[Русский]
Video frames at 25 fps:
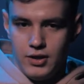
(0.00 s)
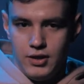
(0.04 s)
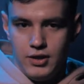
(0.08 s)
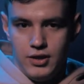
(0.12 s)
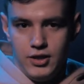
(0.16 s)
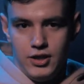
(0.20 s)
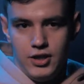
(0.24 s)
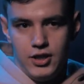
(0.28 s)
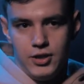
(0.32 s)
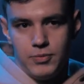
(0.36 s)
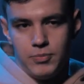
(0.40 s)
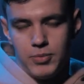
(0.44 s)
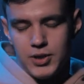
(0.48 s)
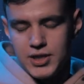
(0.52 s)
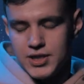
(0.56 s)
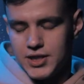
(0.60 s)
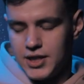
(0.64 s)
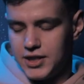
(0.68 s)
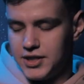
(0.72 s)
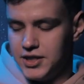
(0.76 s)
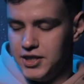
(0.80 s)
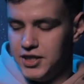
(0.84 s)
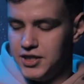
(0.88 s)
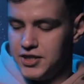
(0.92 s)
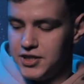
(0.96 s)
И по
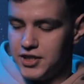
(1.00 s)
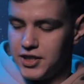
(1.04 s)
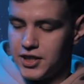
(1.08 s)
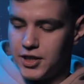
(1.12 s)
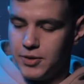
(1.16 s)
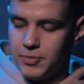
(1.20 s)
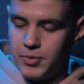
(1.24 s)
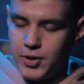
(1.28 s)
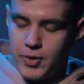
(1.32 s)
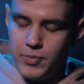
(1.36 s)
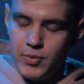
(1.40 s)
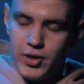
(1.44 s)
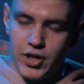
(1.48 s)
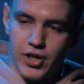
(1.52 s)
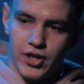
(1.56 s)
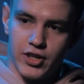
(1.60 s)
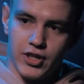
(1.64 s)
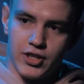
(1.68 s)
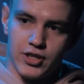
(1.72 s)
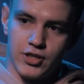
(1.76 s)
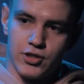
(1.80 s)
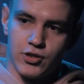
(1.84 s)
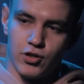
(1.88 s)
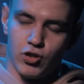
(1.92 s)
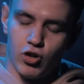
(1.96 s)
статистике
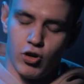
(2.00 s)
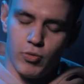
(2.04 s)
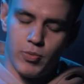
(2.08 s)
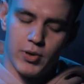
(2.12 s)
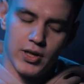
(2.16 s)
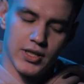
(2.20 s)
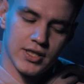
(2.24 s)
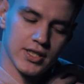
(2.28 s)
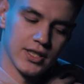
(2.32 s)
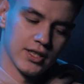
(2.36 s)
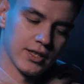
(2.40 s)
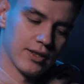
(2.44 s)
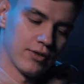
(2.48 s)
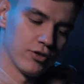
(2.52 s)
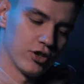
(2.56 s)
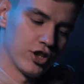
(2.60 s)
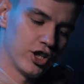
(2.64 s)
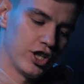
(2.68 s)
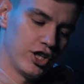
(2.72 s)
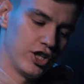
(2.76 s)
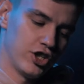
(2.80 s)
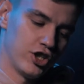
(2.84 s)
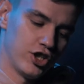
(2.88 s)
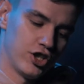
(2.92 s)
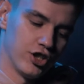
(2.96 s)
примерно 100%
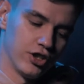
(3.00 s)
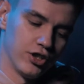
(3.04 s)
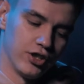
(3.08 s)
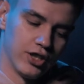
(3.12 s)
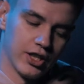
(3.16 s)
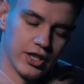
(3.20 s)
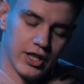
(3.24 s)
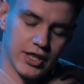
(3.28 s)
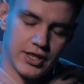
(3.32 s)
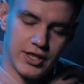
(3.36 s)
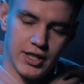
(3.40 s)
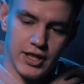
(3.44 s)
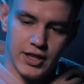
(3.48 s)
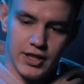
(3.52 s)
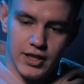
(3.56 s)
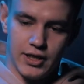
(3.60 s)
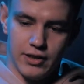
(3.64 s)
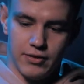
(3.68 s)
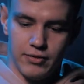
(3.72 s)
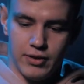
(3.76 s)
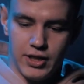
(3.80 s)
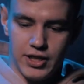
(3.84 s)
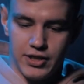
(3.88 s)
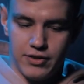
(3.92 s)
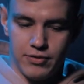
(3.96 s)
женщин не хотят
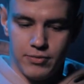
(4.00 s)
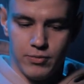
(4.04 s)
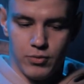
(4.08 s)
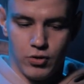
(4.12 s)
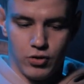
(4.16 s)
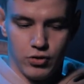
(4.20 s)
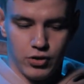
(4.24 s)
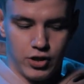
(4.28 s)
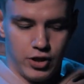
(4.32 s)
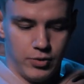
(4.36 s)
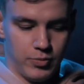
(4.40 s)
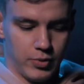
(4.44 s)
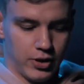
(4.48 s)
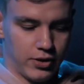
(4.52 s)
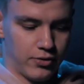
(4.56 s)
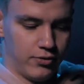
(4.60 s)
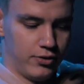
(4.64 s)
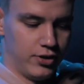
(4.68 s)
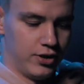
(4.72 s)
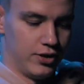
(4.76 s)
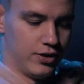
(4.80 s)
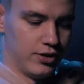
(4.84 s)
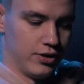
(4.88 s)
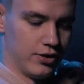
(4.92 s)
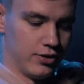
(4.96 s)
давать в молнии
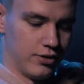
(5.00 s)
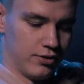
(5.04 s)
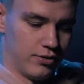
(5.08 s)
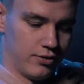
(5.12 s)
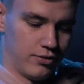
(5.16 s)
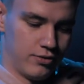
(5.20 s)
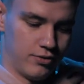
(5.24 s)
Маквини.